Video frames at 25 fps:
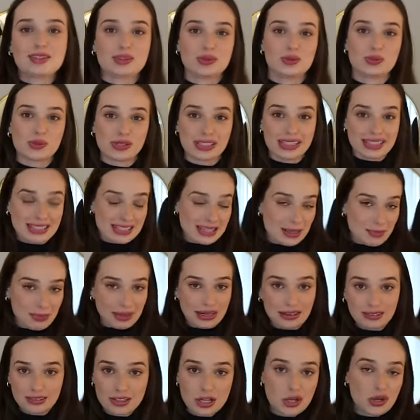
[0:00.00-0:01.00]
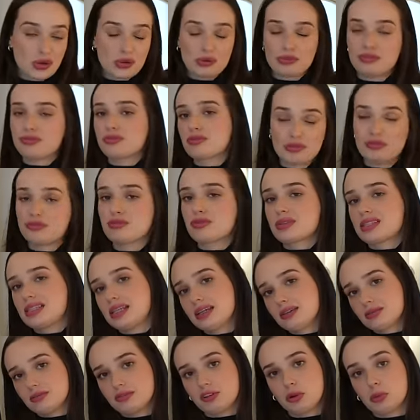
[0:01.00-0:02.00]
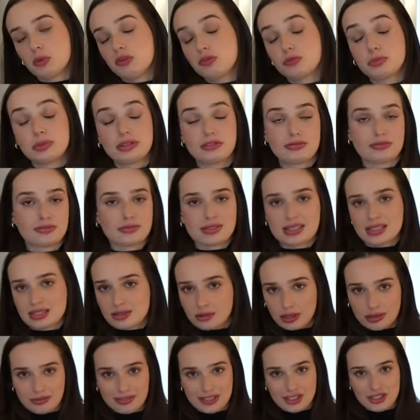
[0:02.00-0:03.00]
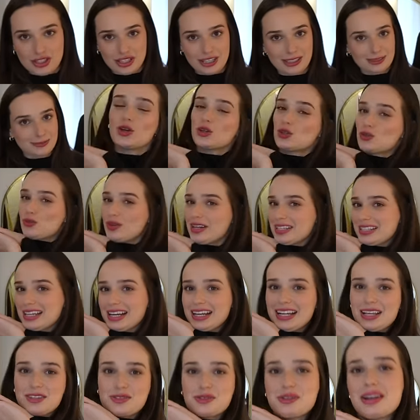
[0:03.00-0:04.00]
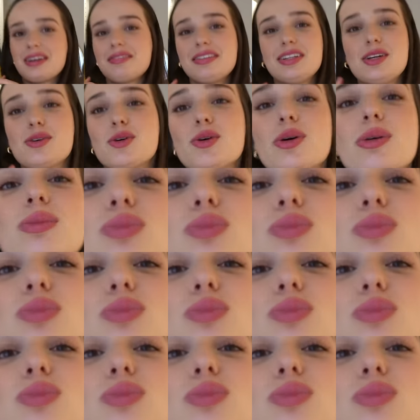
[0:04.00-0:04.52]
pour lutter contre le cancer du sein foncez vraiment vous pouvez foncer sans réfléchir je vous laisse avec la suite de la vidéo